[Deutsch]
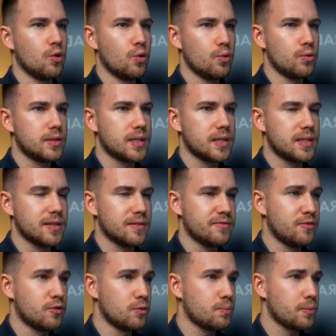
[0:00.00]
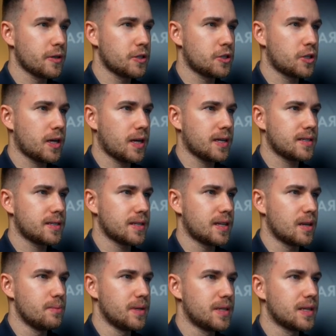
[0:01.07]
unten der Footprint Chart, in
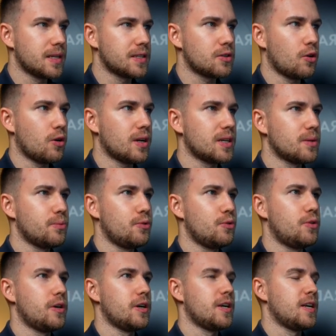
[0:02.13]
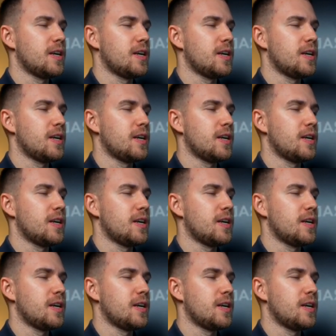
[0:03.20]
der Mitte das Orderbuch,